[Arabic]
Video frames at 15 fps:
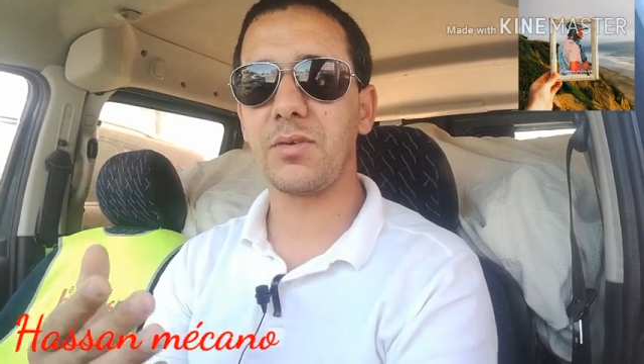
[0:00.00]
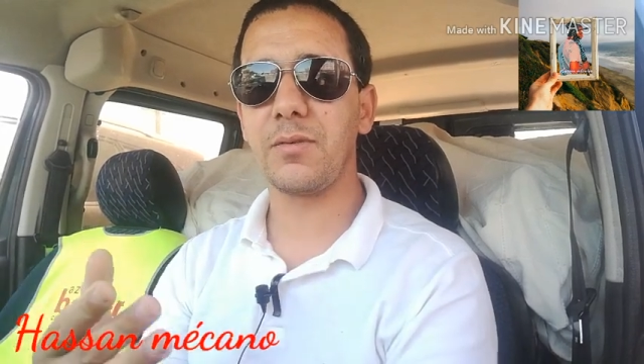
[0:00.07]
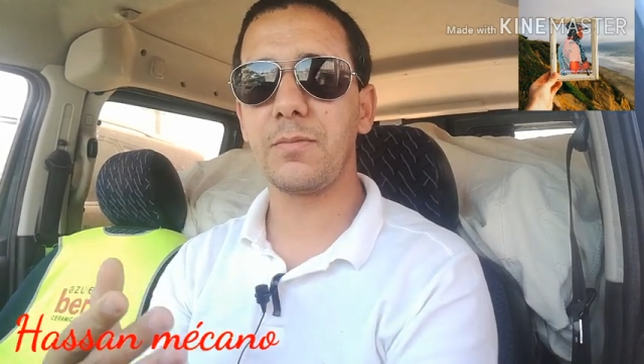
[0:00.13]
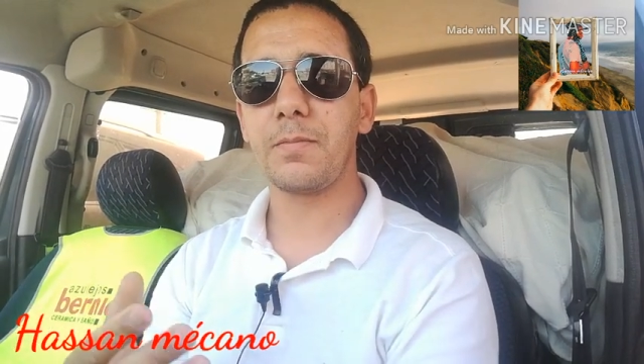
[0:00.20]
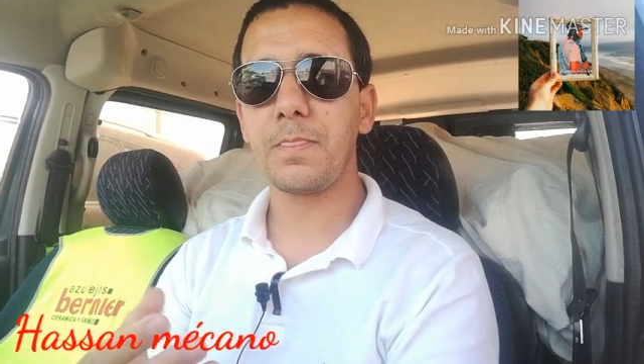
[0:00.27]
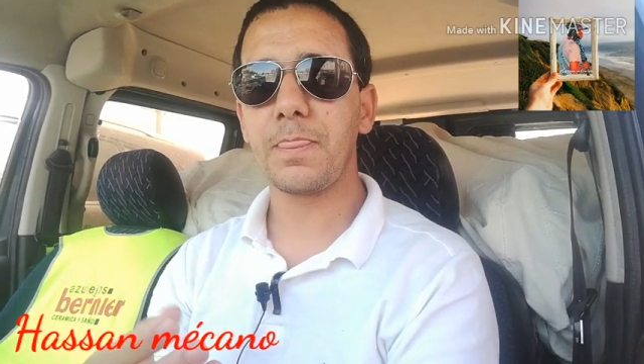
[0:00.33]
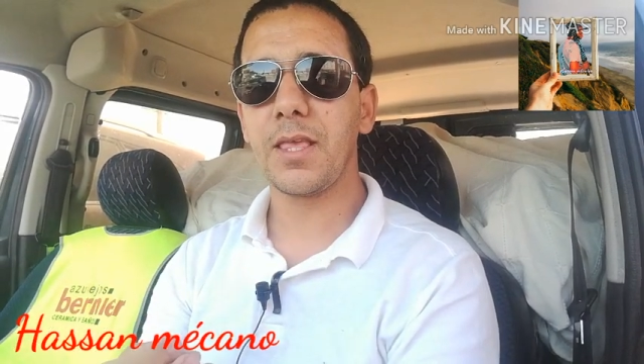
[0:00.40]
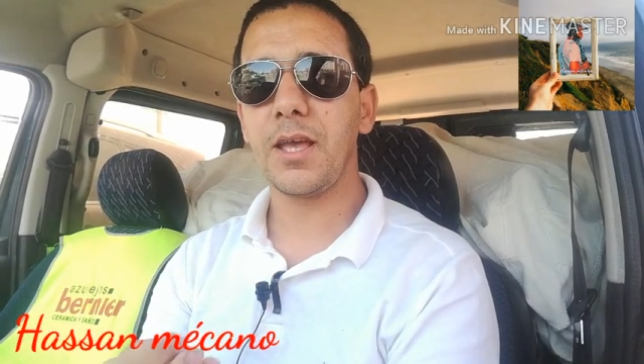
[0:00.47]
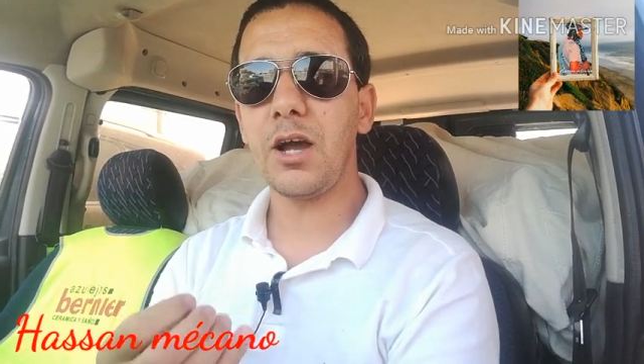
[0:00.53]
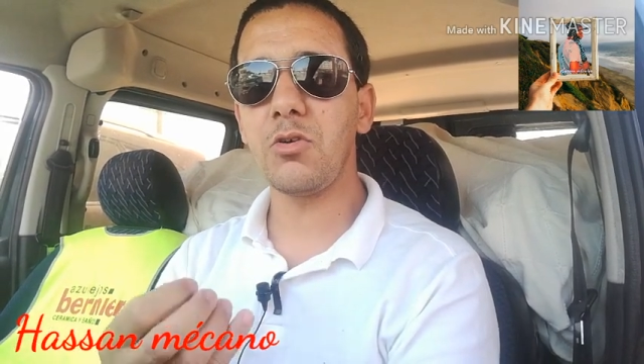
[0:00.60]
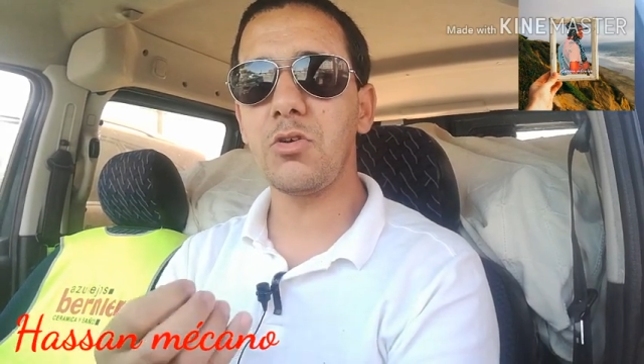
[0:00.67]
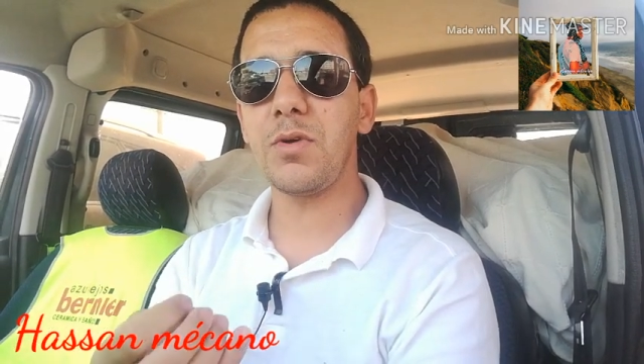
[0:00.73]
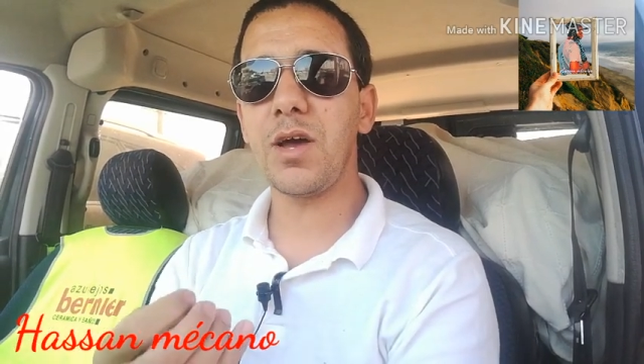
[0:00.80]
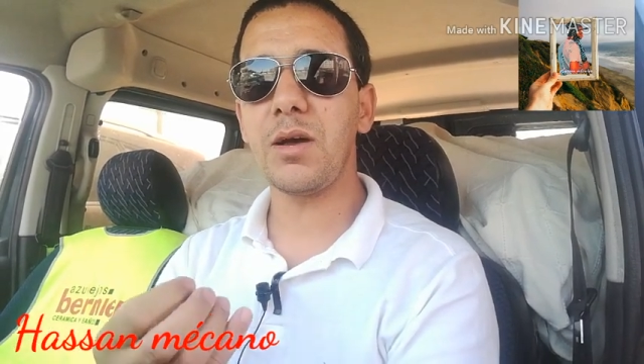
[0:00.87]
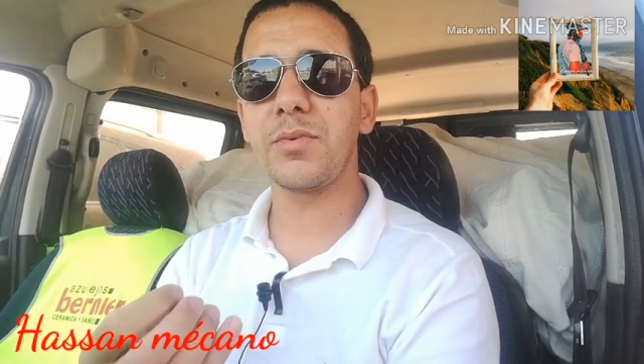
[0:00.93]
حاول ما
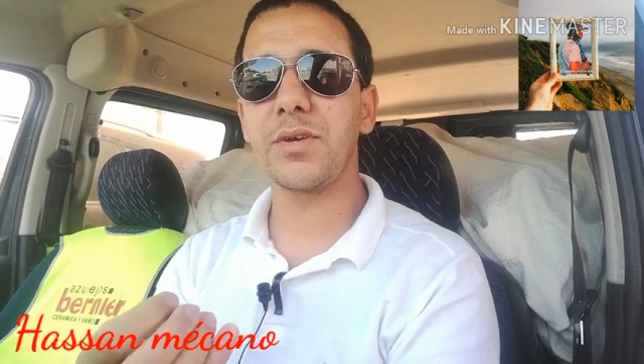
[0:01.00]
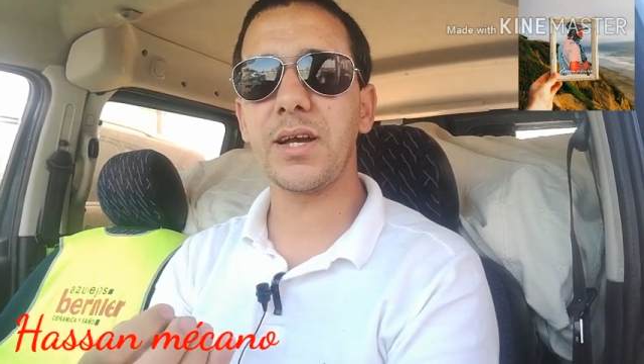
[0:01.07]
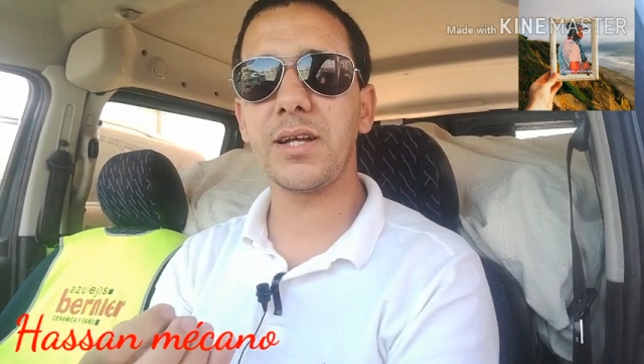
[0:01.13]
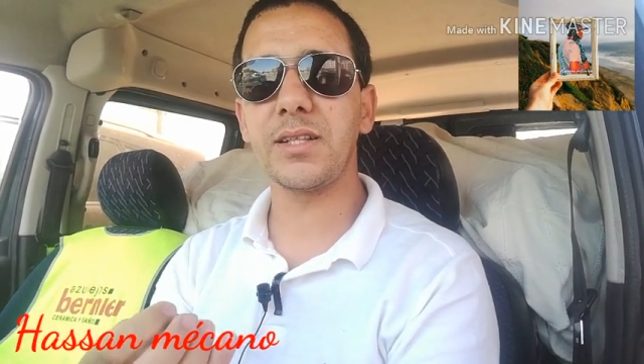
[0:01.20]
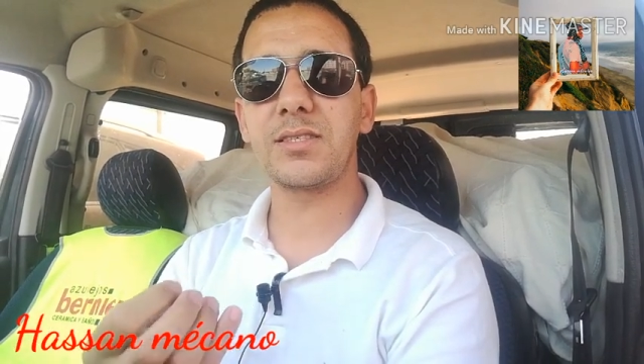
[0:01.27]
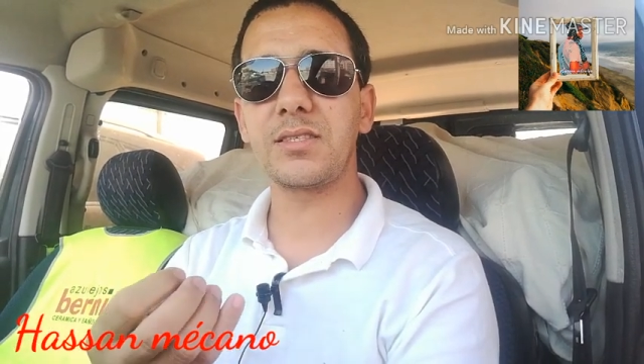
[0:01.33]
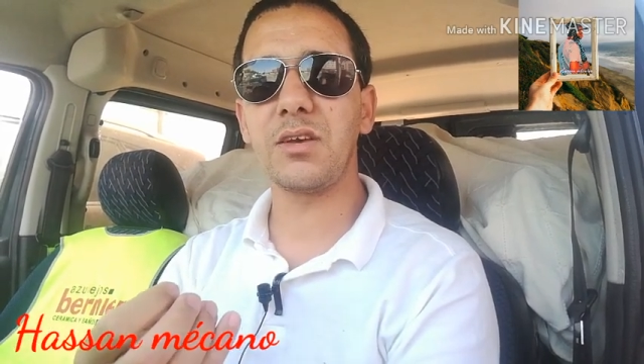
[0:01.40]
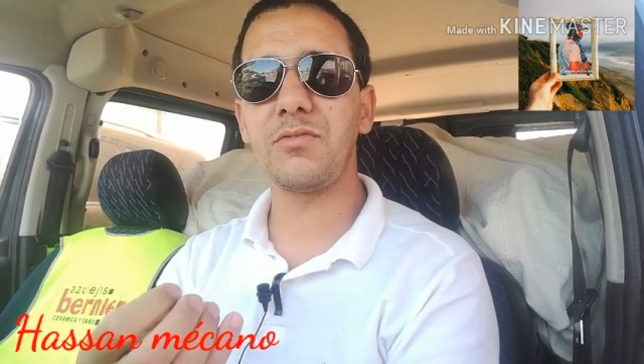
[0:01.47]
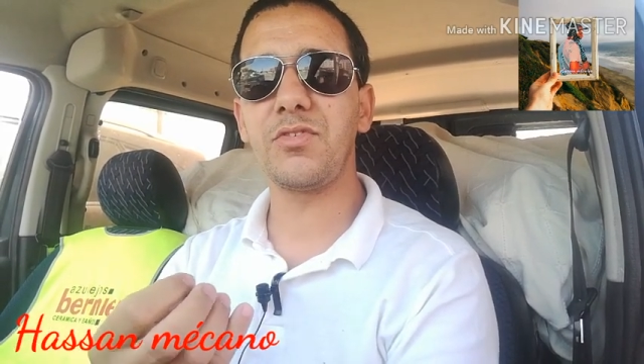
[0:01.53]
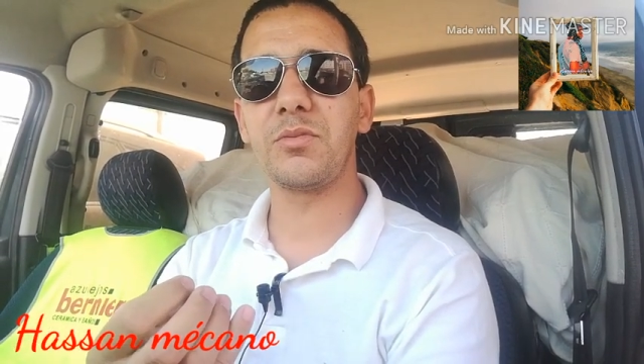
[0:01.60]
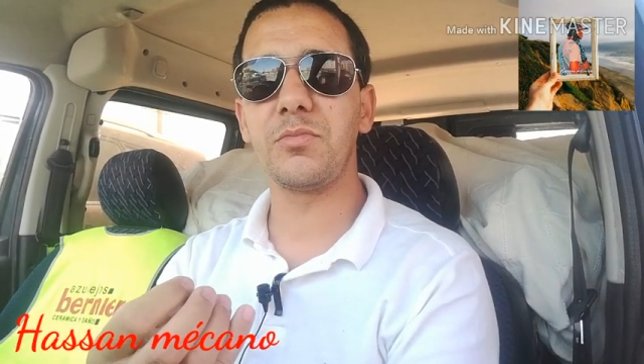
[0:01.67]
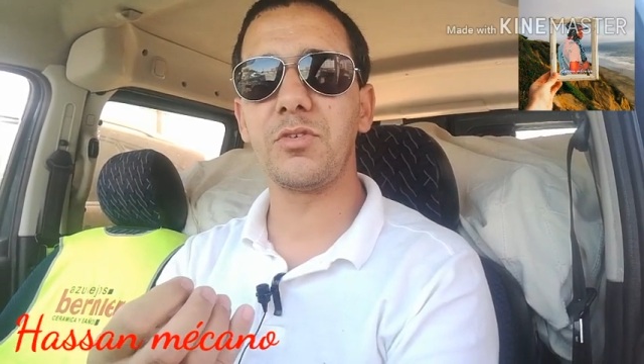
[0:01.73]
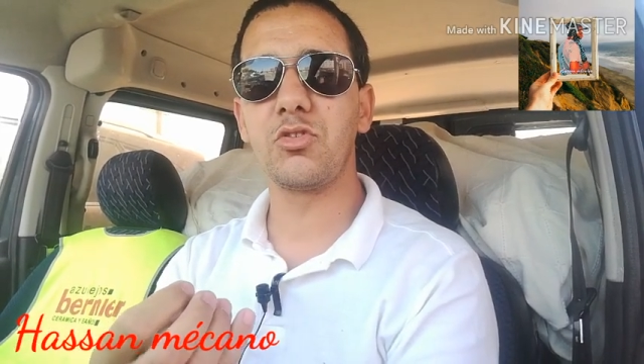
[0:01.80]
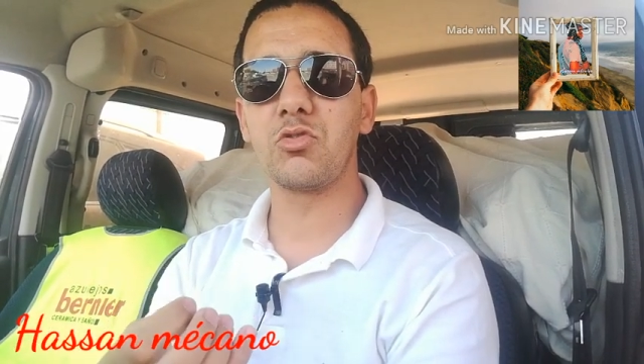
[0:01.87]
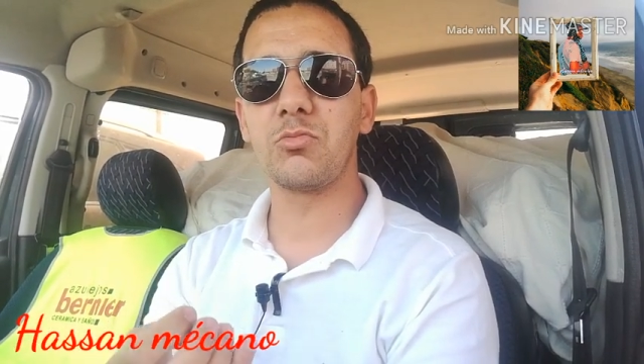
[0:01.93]
امكن تستفد منه
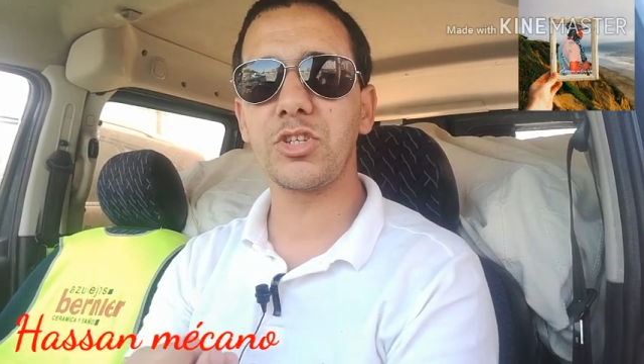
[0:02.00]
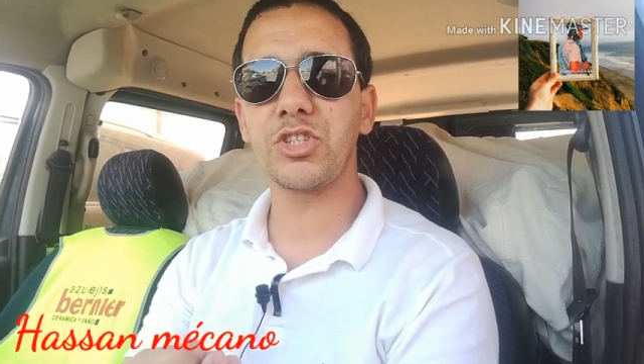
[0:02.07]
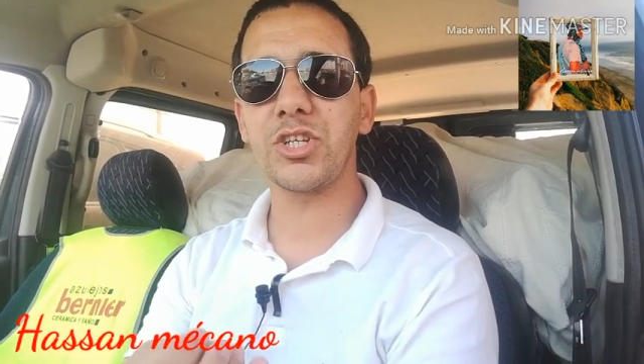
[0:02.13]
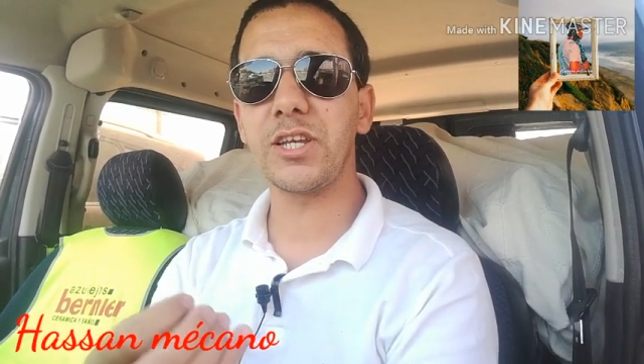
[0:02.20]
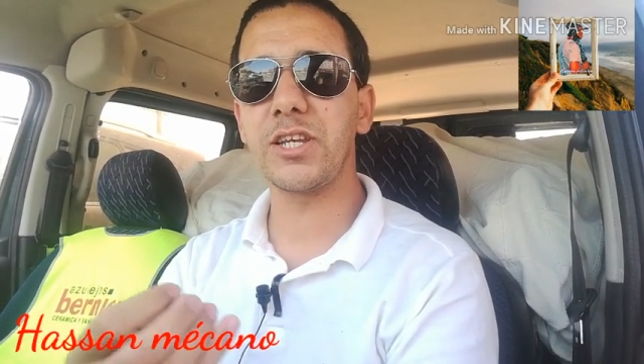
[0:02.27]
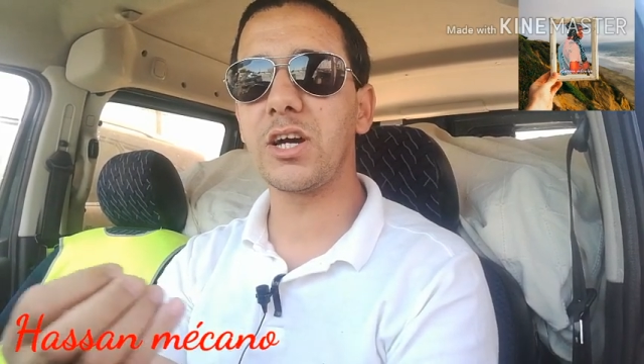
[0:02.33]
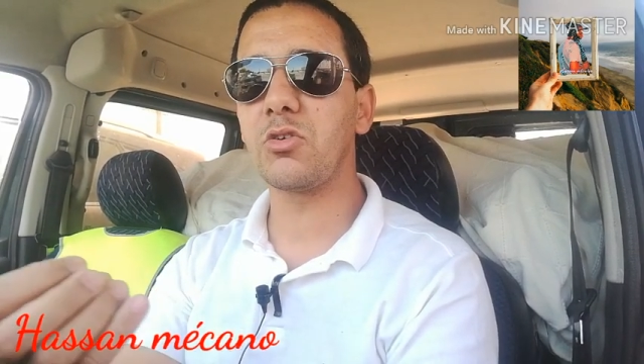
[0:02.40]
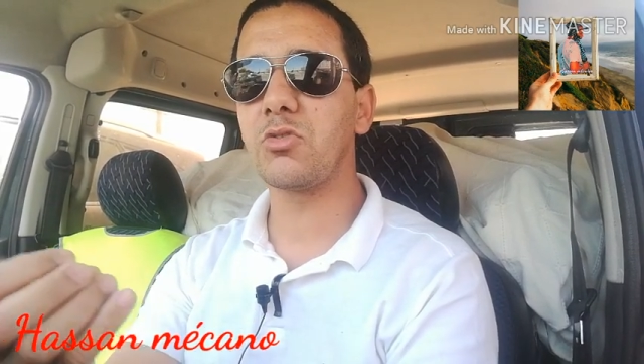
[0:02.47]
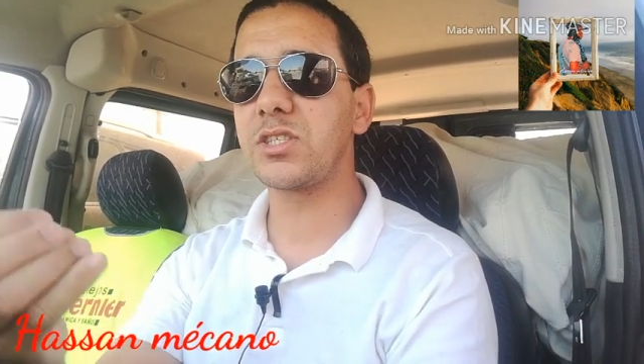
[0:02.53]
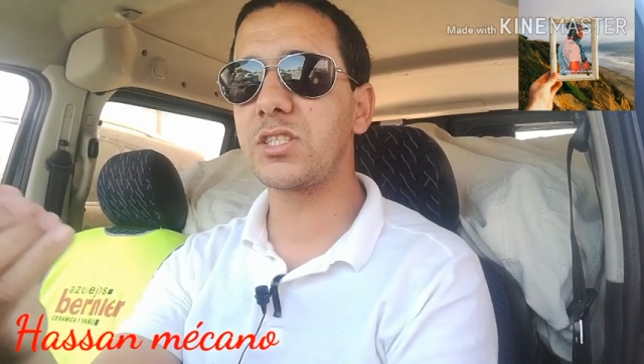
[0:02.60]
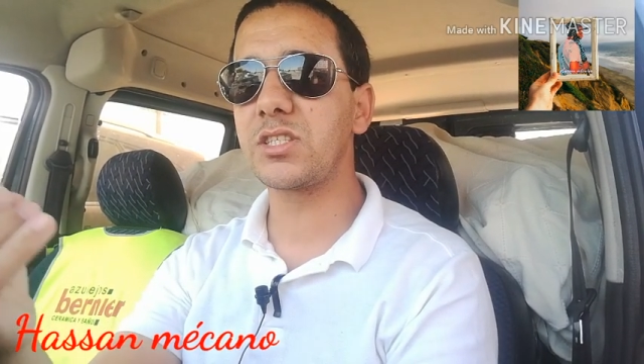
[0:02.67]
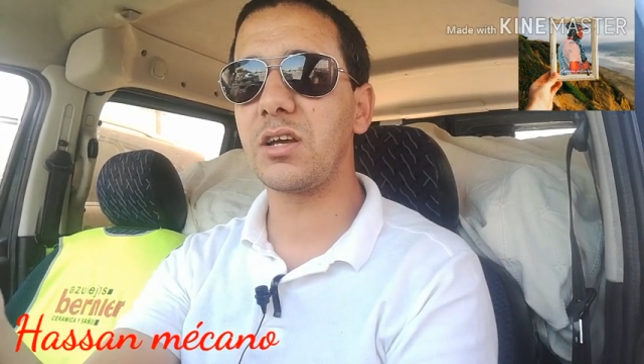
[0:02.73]
ماشي انه تست...